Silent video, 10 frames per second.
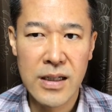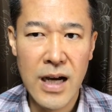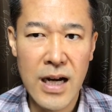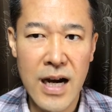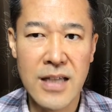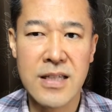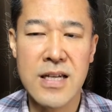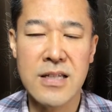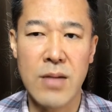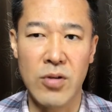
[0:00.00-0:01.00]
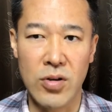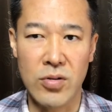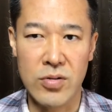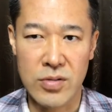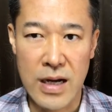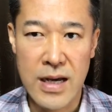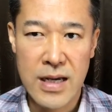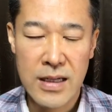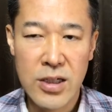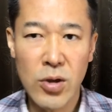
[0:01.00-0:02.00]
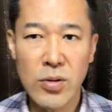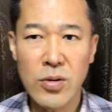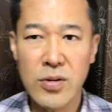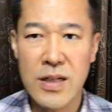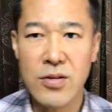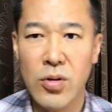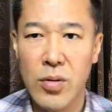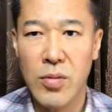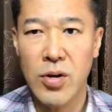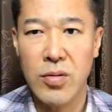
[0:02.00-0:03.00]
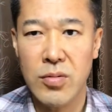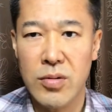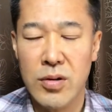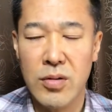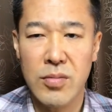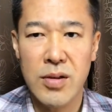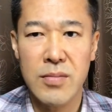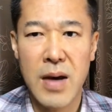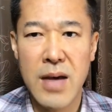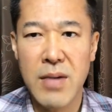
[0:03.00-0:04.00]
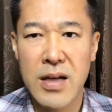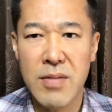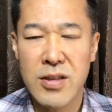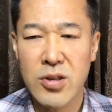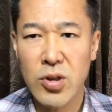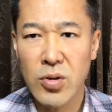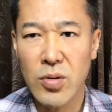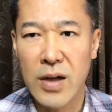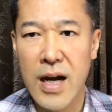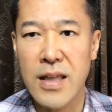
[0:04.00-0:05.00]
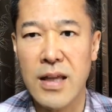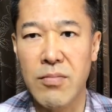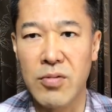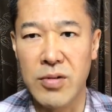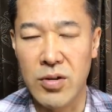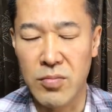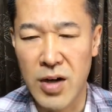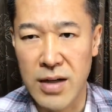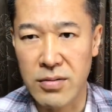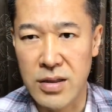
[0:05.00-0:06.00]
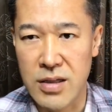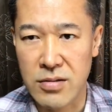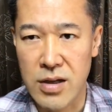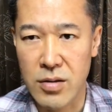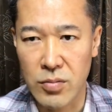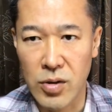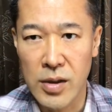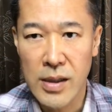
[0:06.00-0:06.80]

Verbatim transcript: から派生したものというか基本動作そのものの場合もありますちょっと変えたものもあるんですけども